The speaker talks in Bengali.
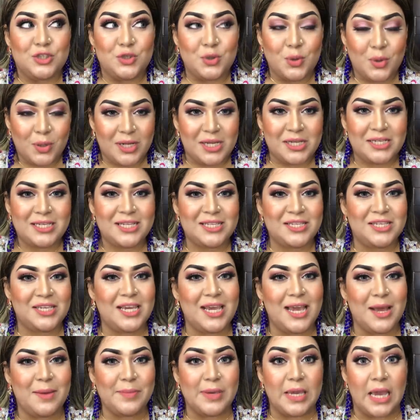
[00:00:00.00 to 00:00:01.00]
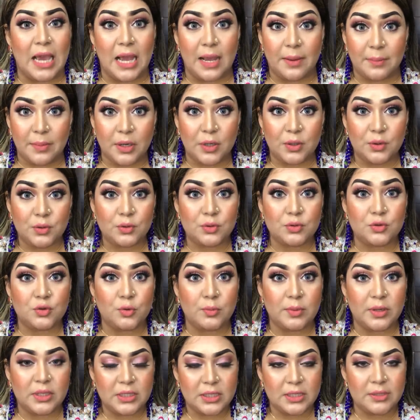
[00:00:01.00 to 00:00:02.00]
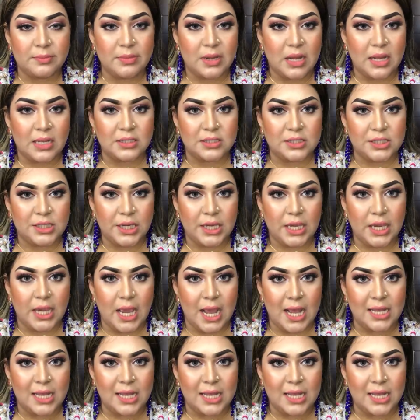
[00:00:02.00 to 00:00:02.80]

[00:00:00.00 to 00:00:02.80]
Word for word: চলে এসেছি আমি আবারও তোমাদের মাঝে